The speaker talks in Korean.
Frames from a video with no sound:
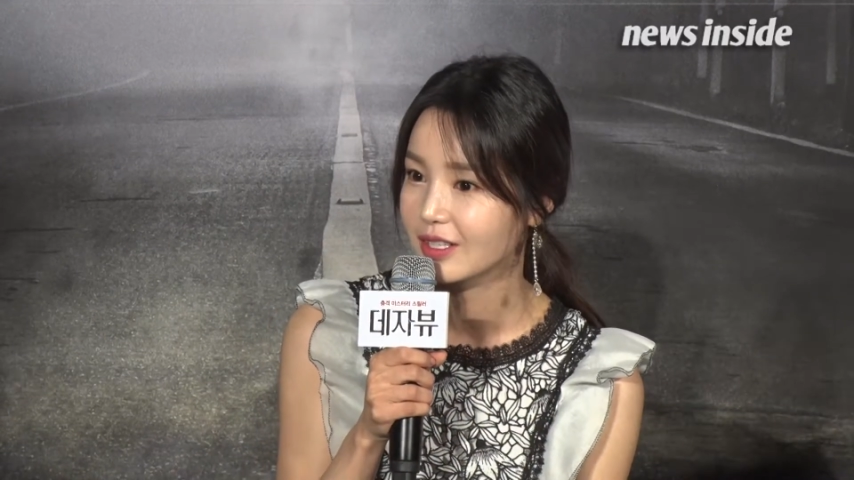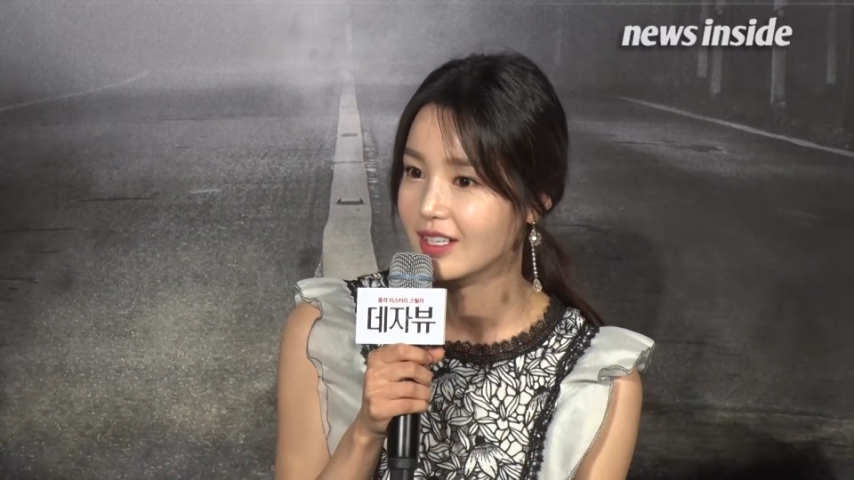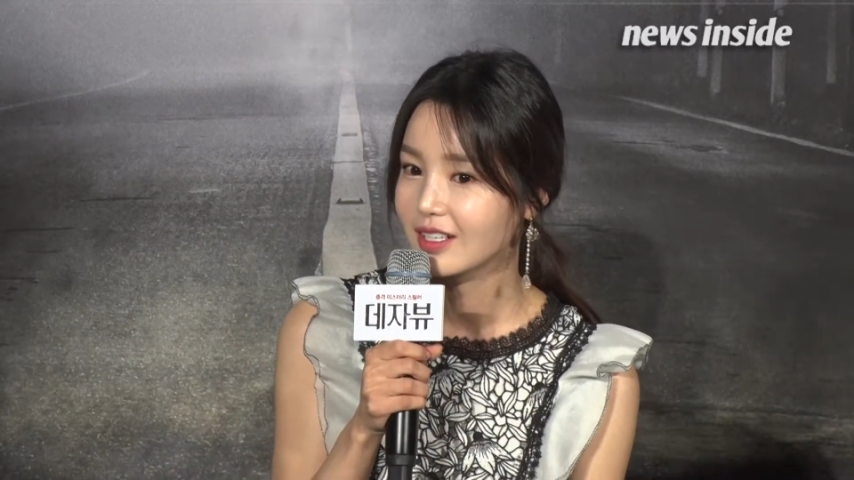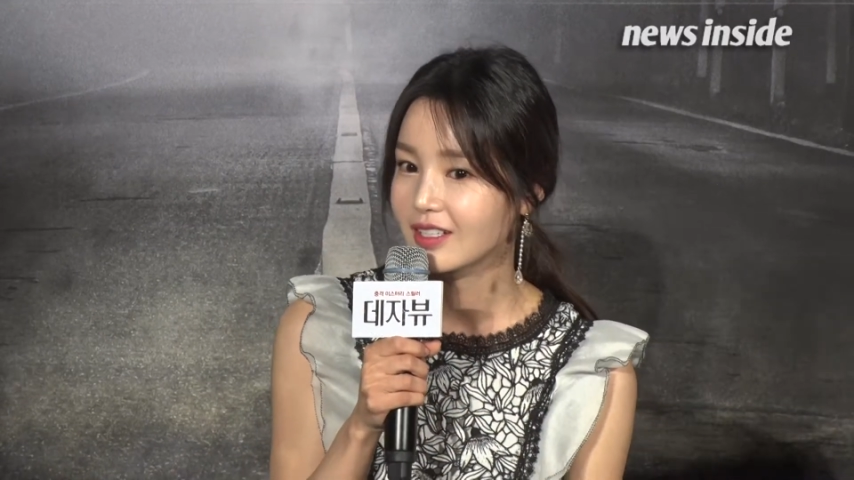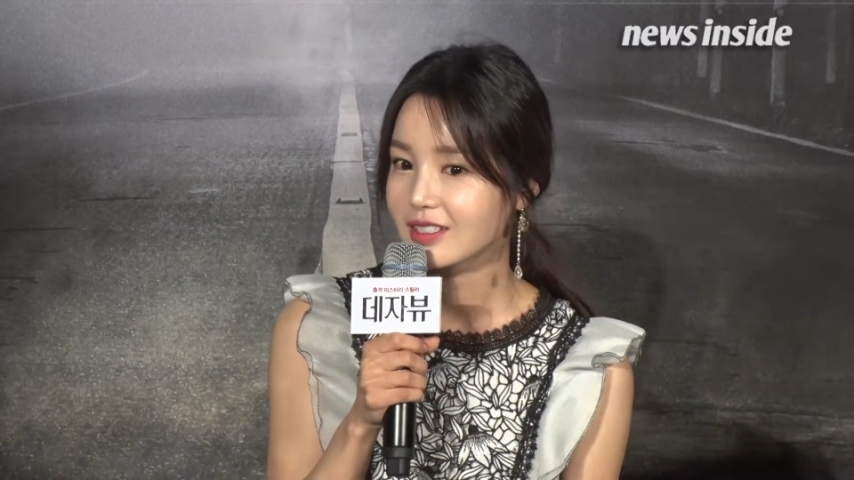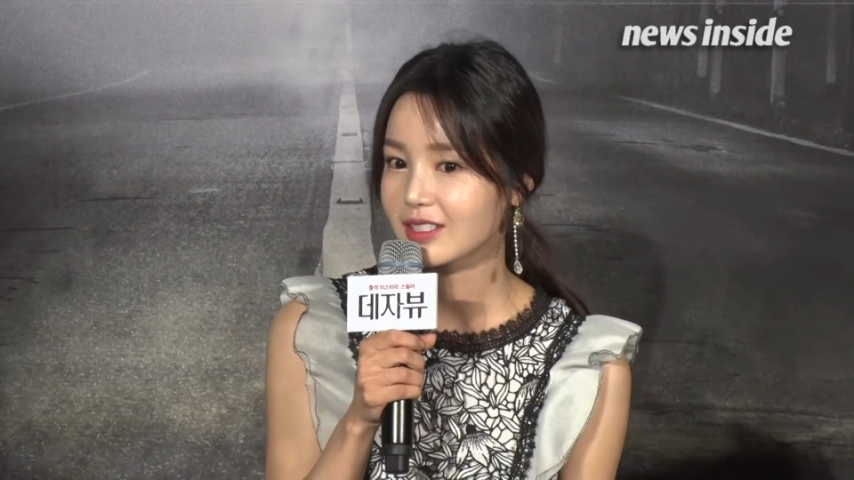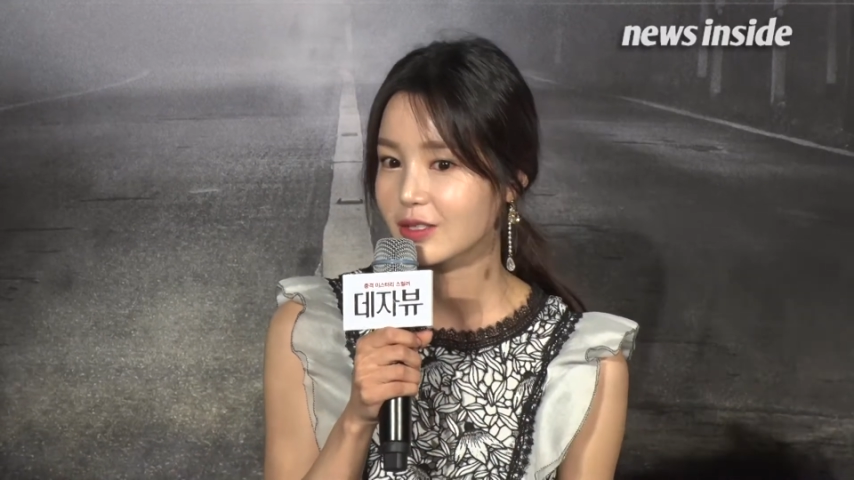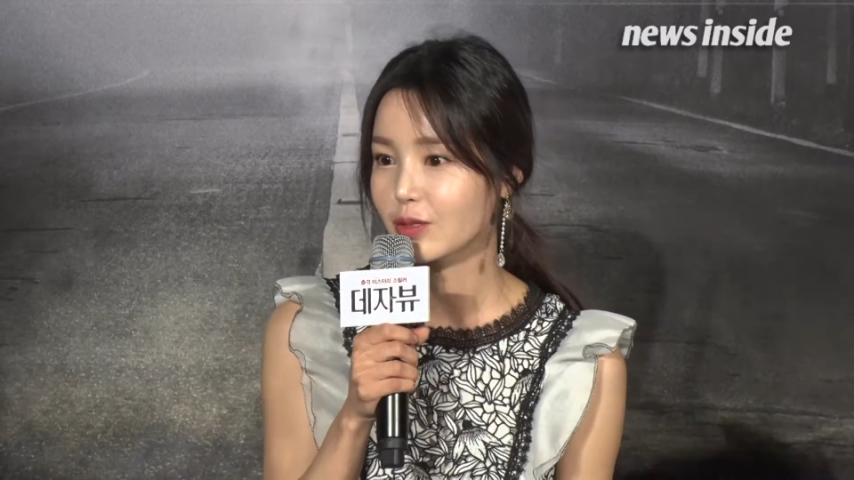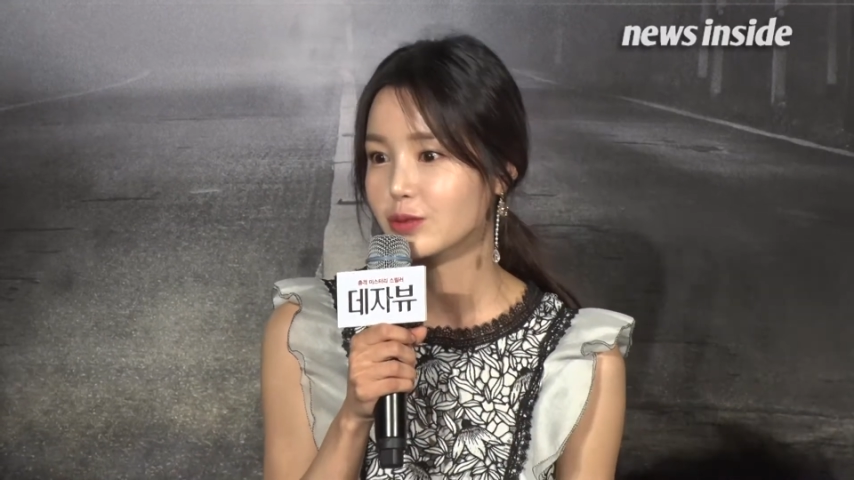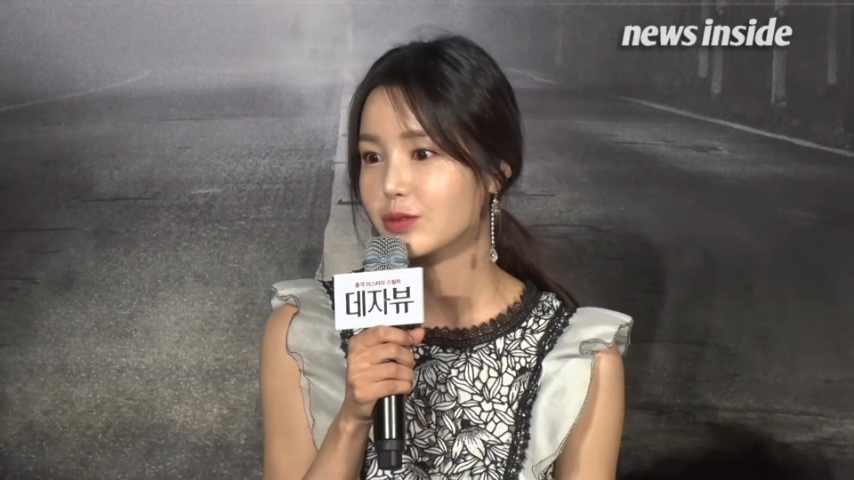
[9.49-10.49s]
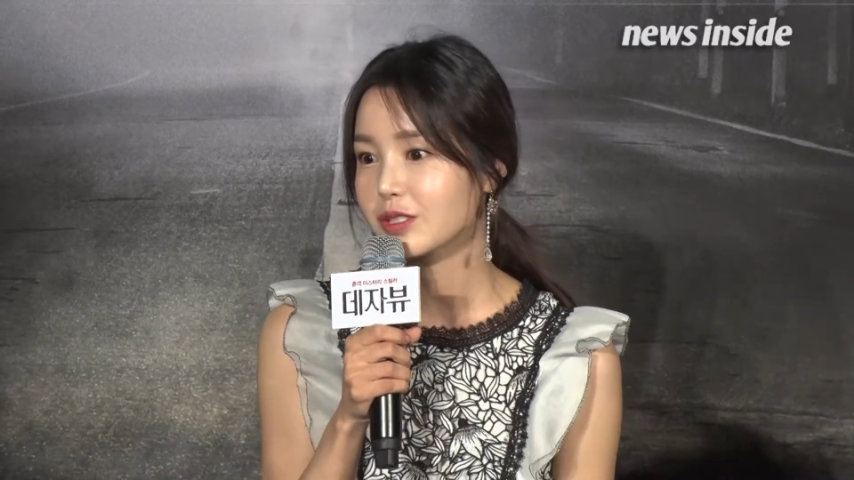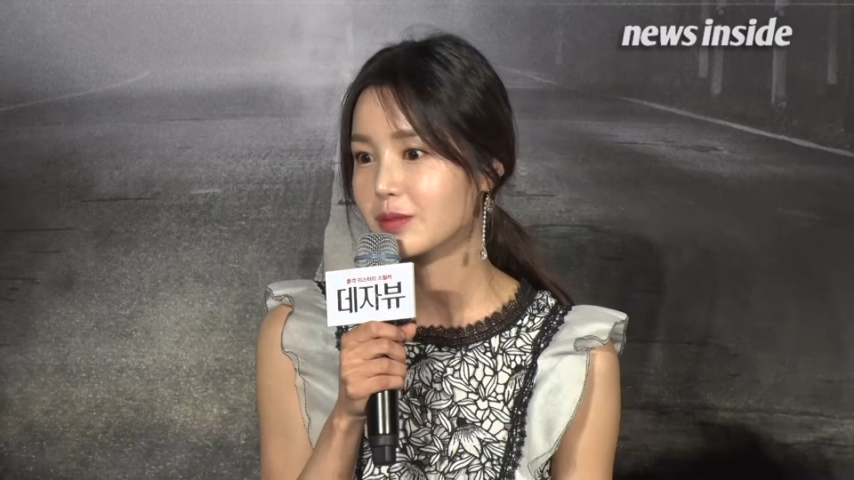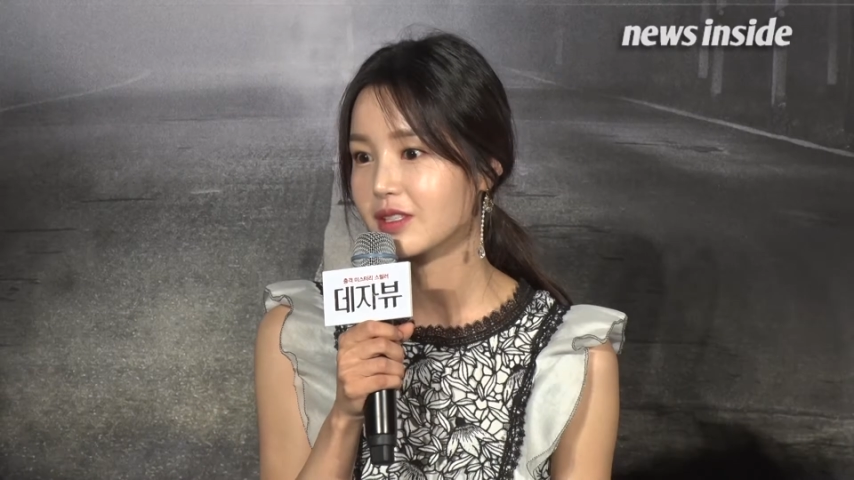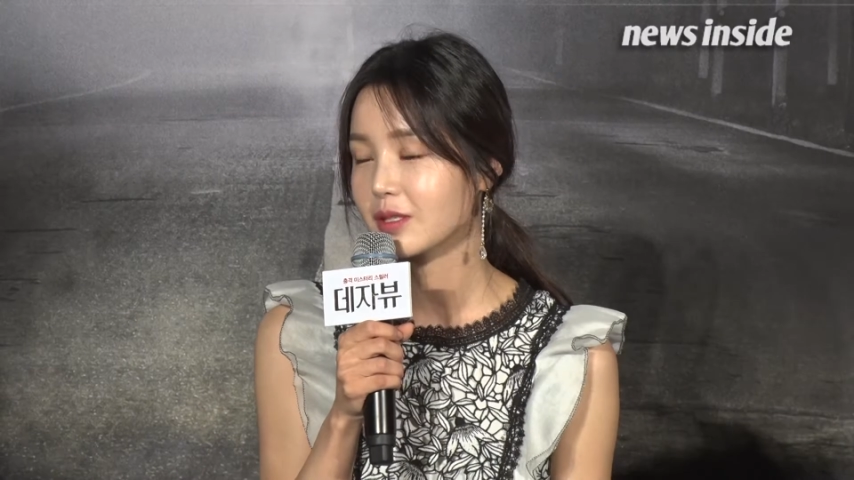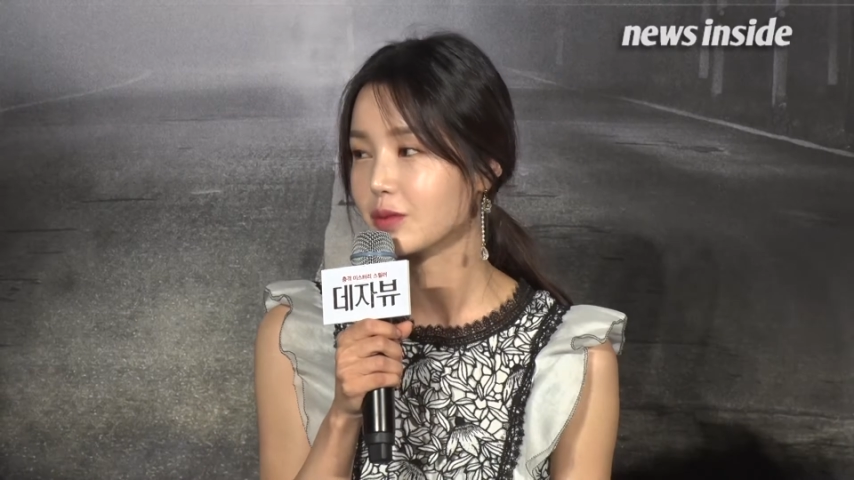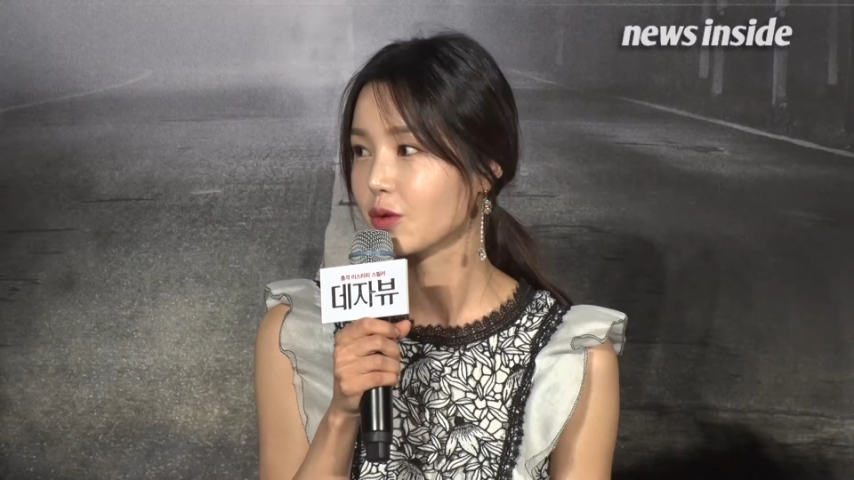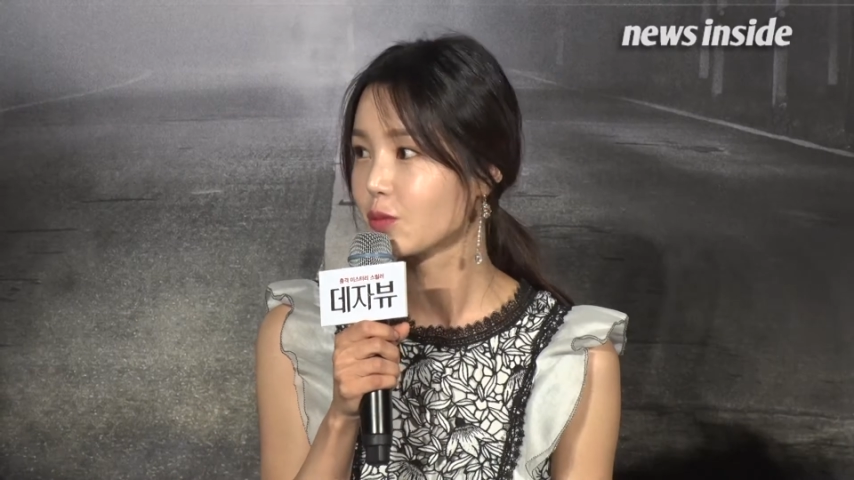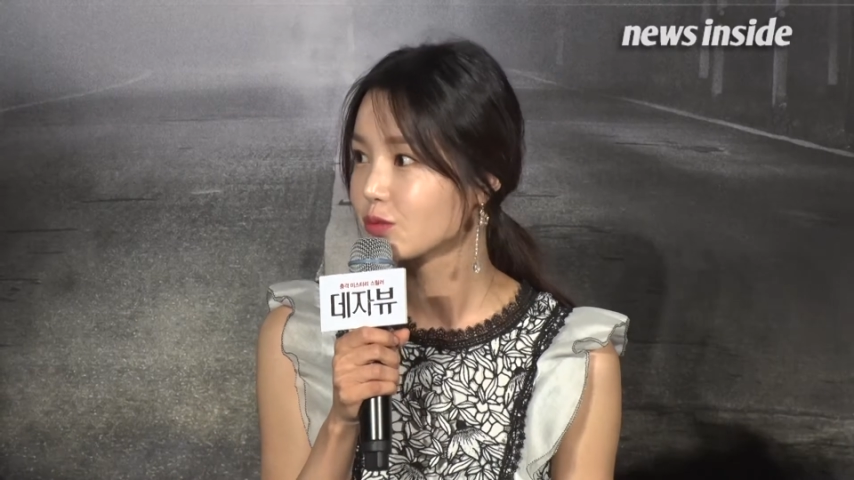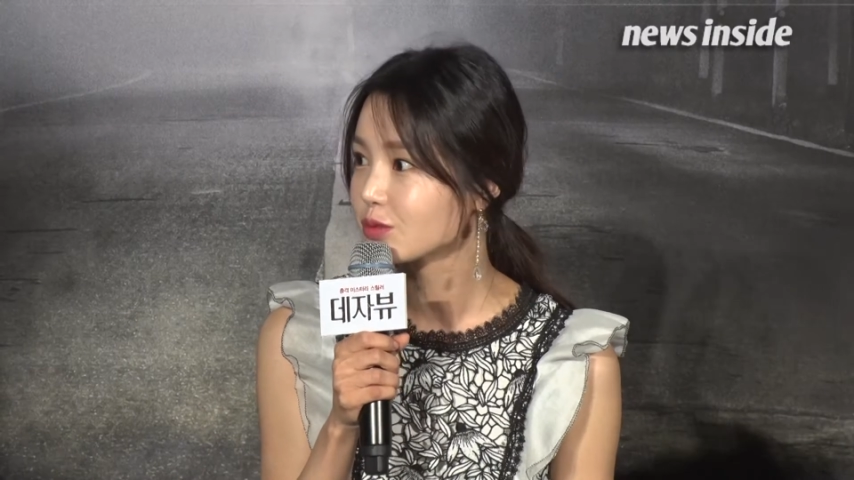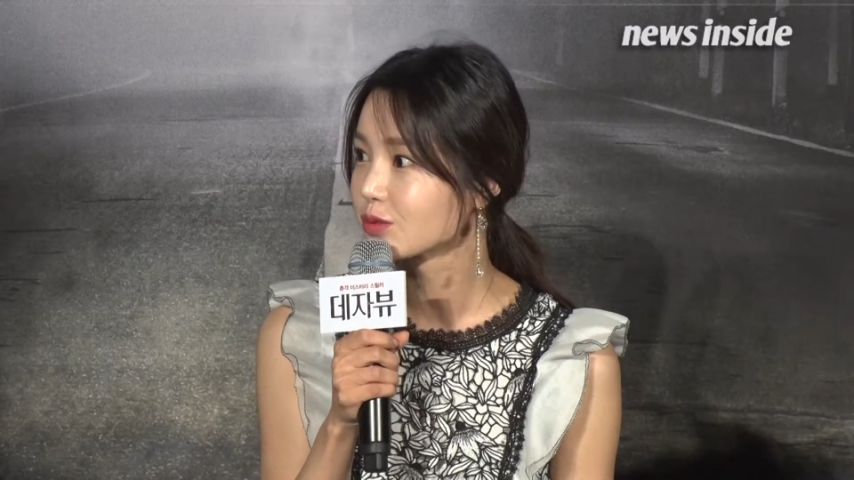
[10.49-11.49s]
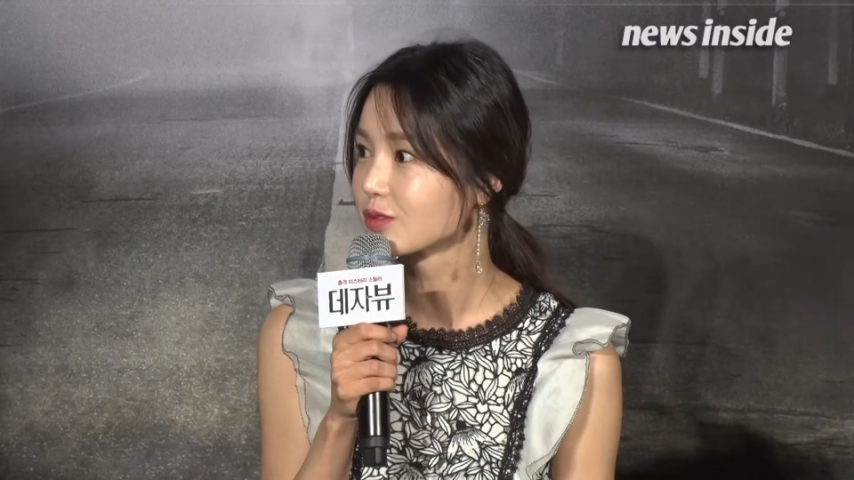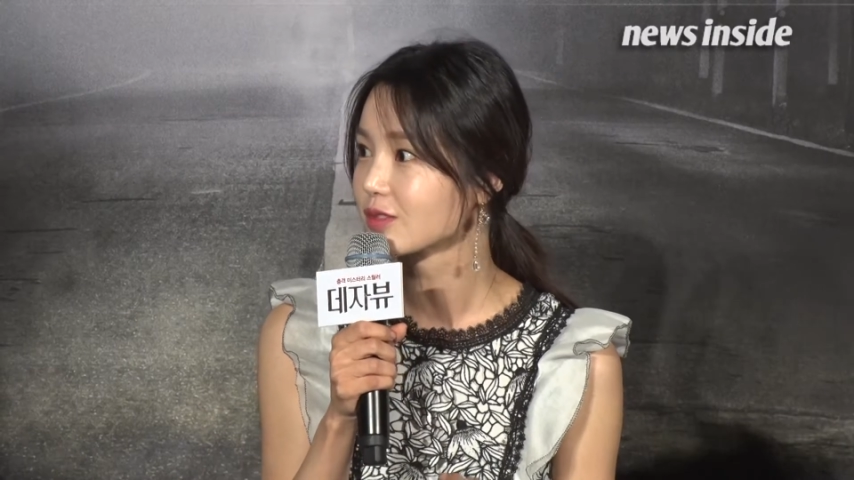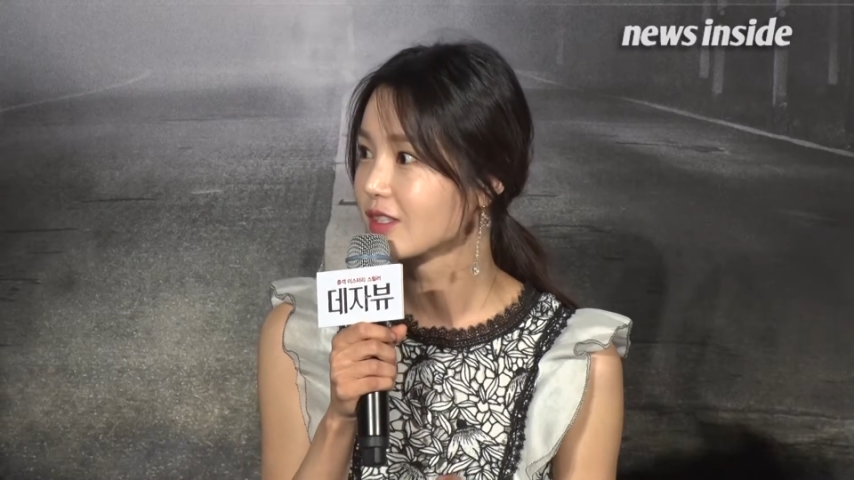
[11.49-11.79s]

어, 어. 그래서 12시만 되면 너무